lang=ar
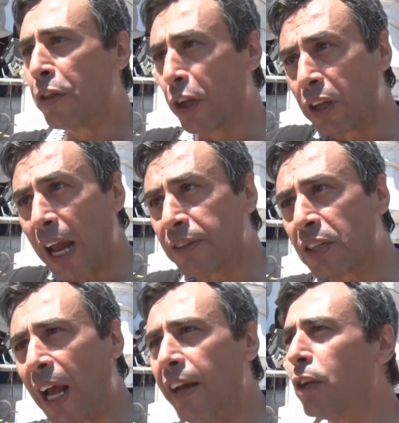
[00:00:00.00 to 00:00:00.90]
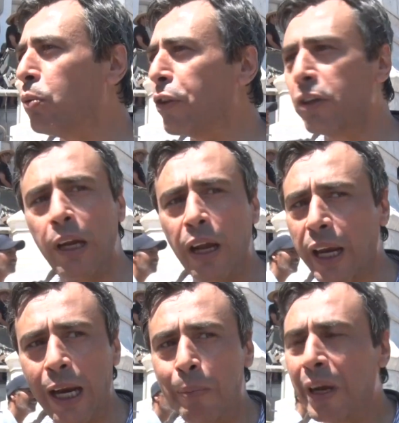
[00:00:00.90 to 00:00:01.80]
ضد قيس سعيد وضد
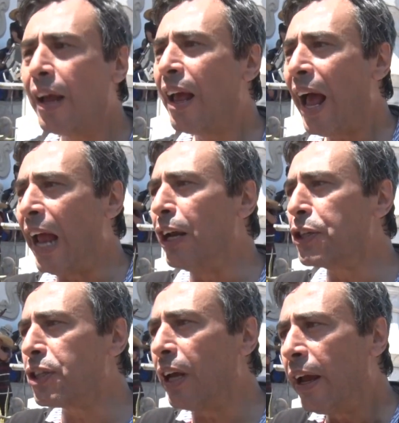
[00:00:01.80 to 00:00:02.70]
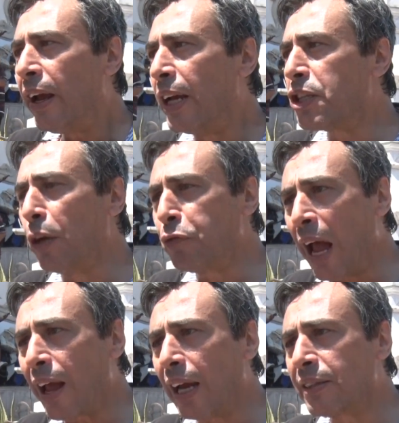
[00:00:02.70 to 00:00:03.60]
الانقلاب الاس...
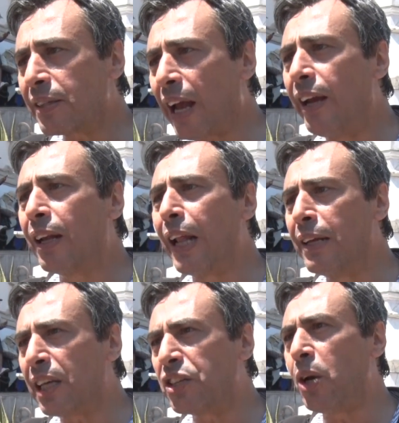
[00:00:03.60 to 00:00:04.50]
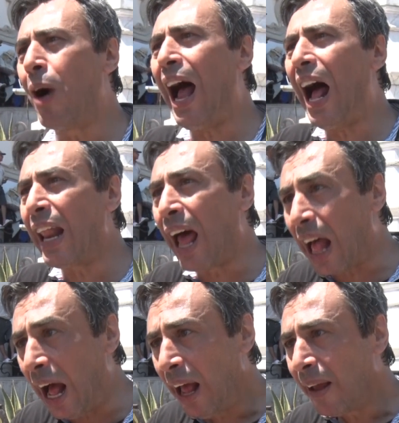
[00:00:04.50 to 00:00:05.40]
استفتاء قيس سعيد ليس سوى
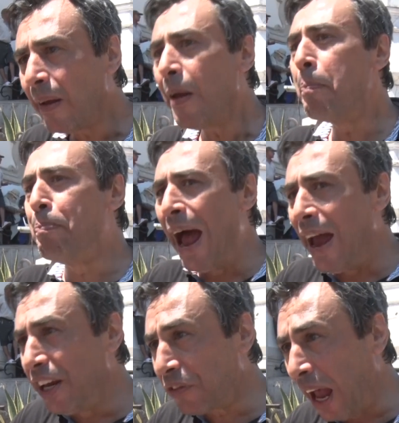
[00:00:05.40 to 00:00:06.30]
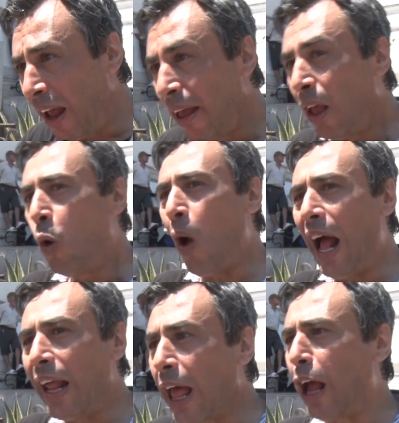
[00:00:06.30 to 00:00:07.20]
حلقه باهته
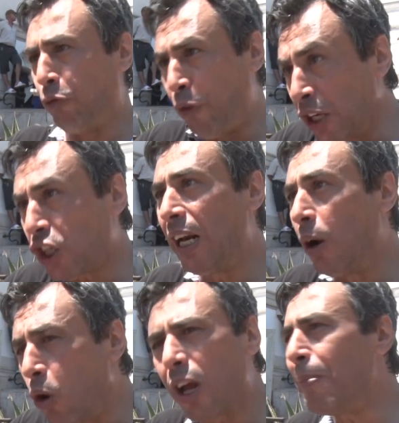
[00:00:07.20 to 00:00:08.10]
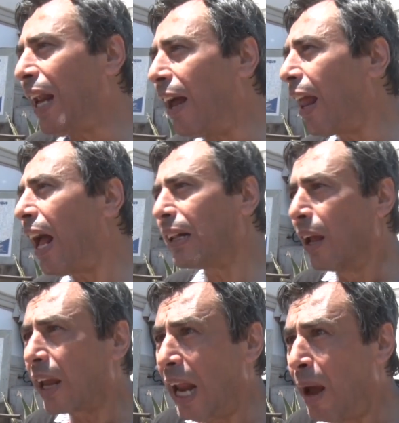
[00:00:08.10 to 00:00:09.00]
وحلقة فاشلة أخرى من حلقات
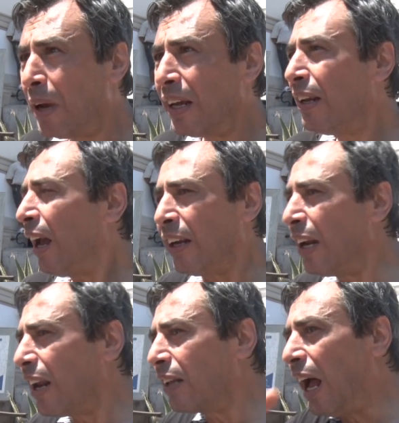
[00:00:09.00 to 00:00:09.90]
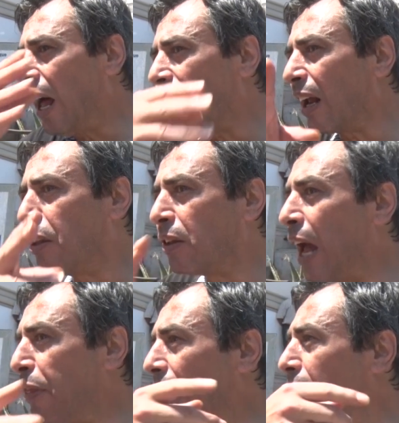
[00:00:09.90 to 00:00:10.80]
انقلاب احنا لا نتحرك ضد
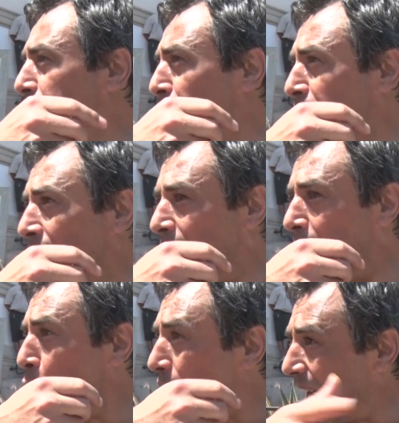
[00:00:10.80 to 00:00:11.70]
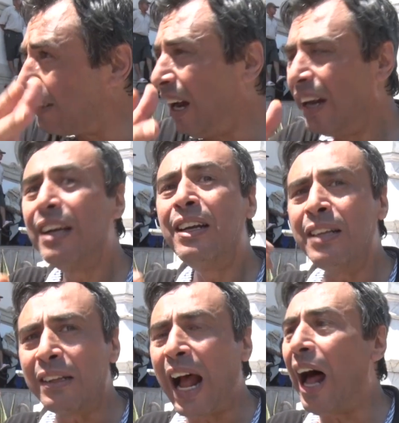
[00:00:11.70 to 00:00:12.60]
هذا الاستفتاء المخادع
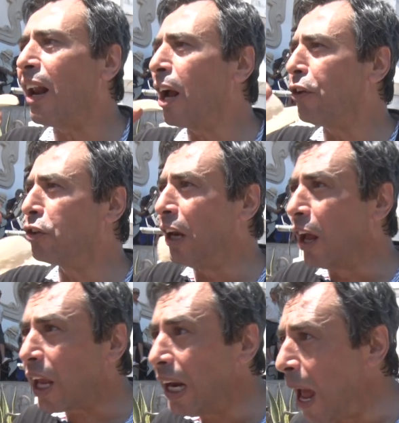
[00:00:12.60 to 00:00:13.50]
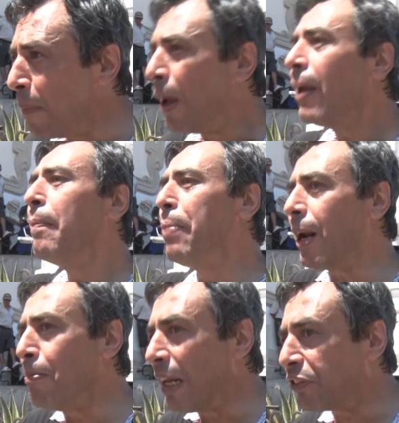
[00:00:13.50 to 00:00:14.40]
نتحرك ضد الانقلاب
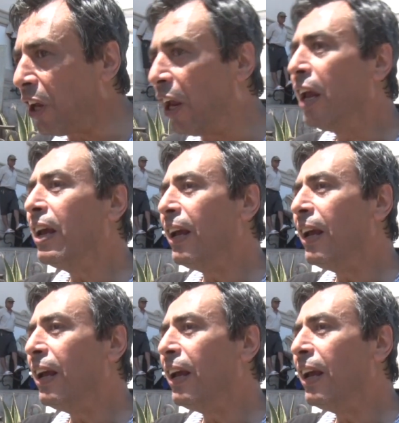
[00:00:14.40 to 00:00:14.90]
برمته